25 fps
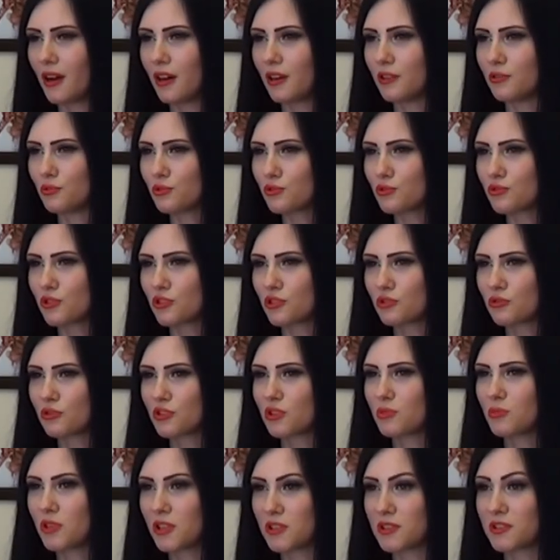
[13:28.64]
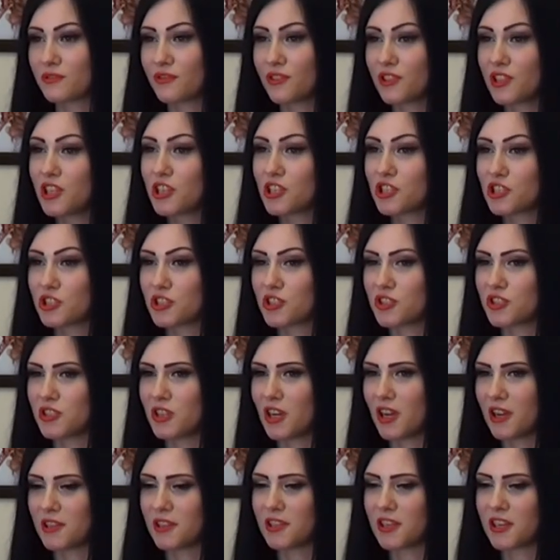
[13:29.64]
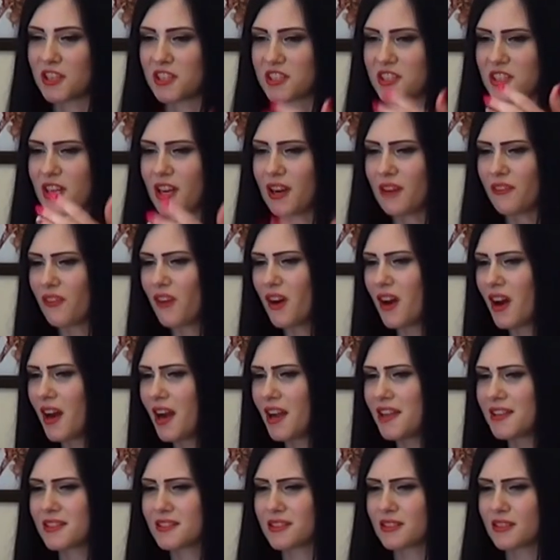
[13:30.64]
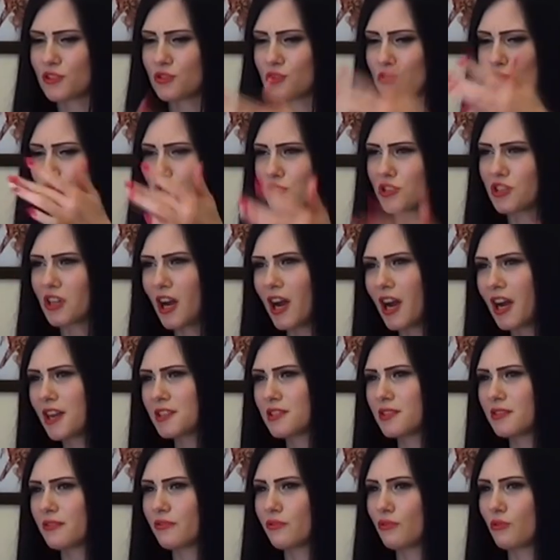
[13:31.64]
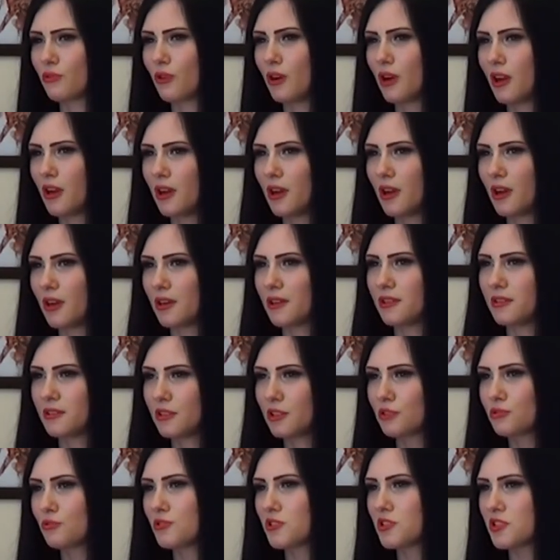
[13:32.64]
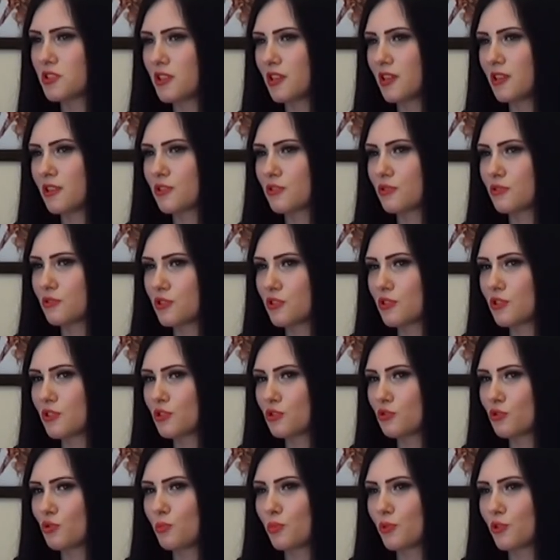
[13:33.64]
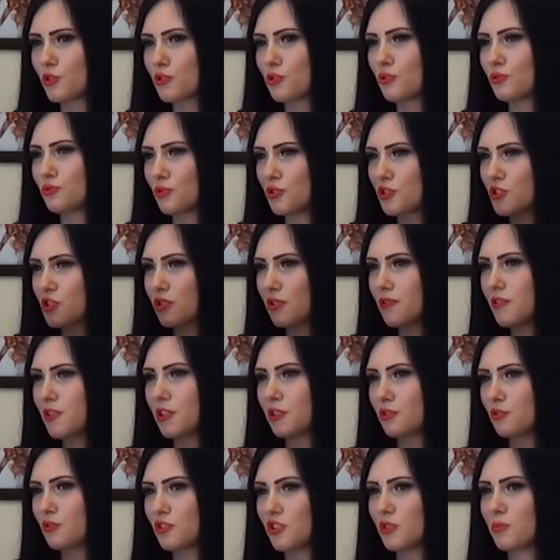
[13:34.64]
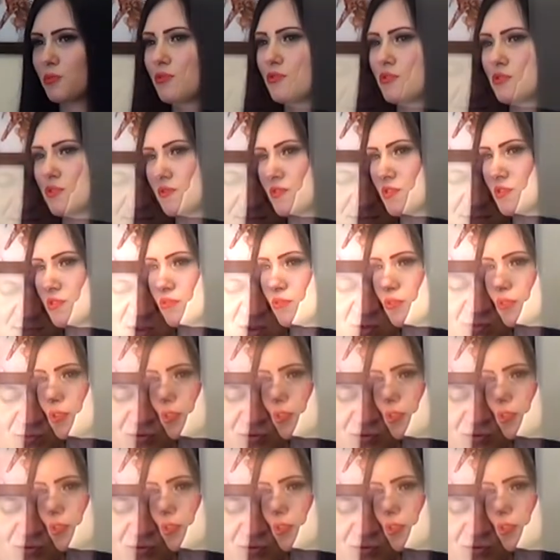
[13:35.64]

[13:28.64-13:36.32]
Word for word: нужно что-то менять в своей жизни, а не критиковать, осуждать его. Никто не знает, через что прошел тот человек, который добился всего. Ну,